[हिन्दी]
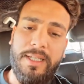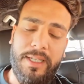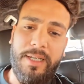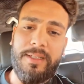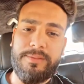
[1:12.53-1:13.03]
देख
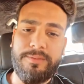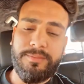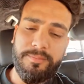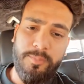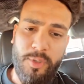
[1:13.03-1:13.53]
रहे
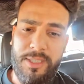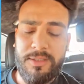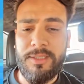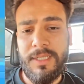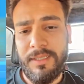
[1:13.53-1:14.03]
हैं पूरी
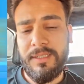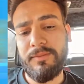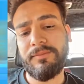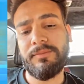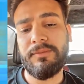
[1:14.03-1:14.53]
छत्तीस बिरादरी
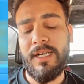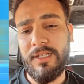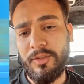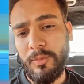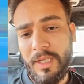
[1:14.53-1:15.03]

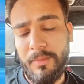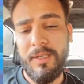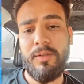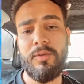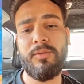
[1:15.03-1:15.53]
आज तुम्हारे
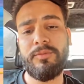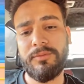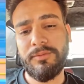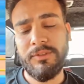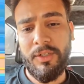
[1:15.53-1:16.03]
भाई को
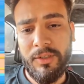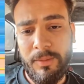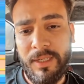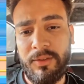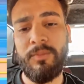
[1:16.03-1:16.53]
ज़रूरत
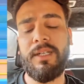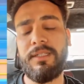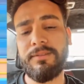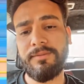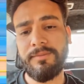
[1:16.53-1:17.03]
है भाई तुम्हारी
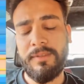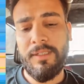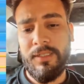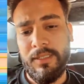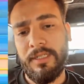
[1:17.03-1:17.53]

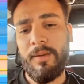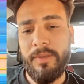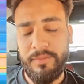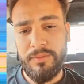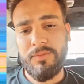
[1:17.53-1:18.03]

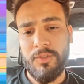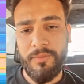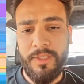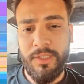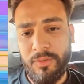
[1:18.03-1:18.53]
अपनी जो
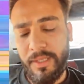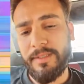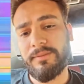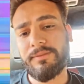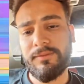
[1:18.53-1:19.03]
वीडियो है
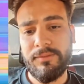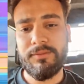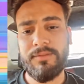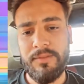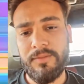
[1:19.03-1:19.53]

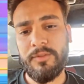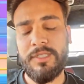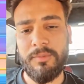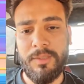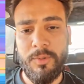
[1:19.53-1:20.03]
वो
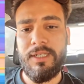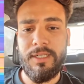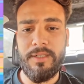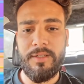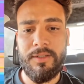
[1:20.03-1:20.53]
सब तक पहुँचे
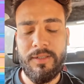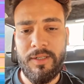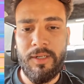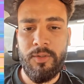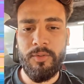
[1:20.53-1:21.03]

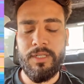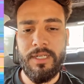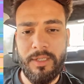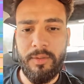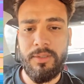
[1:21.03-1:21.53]
और लोगों की
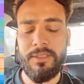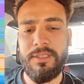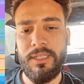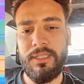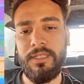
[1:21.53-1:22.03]
आँख खुलनी
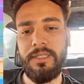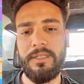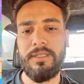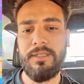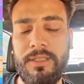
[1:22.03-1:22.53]
चाहिए कि
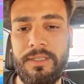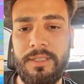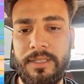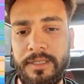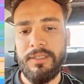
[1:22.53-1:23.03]

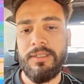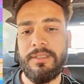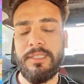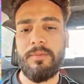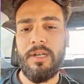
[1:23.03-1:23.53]

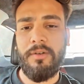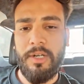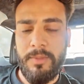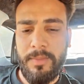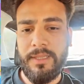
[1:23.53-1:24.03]
जब घर
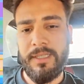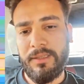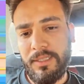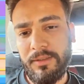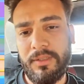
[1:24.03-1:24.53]
वालों पर बात
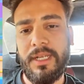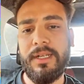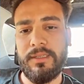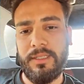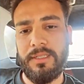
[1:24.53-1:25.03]
आती है तो क्या
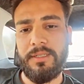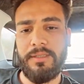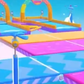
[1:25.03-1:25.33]
करते हैं